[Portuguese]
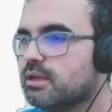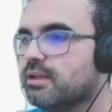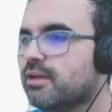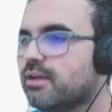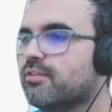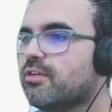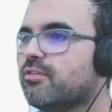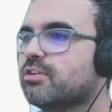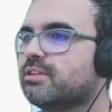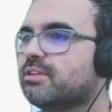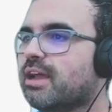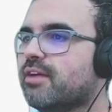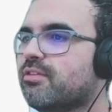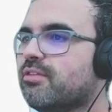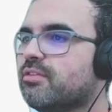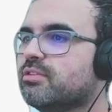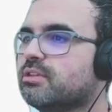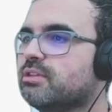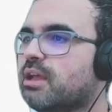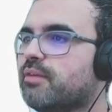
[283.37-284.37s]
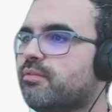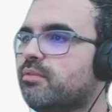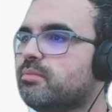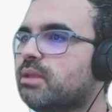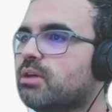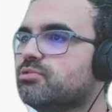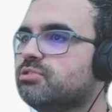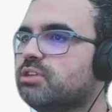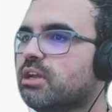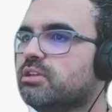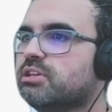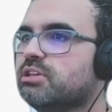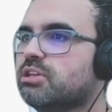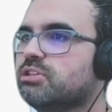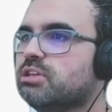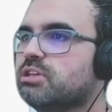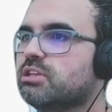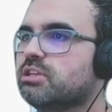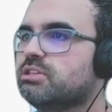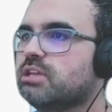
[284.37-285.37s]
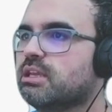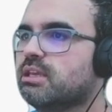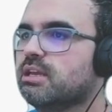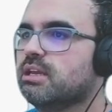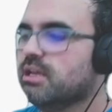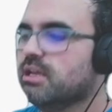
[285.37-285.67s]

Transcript: Vou voltar, vou voltar, vamos dar o check, check, check, check.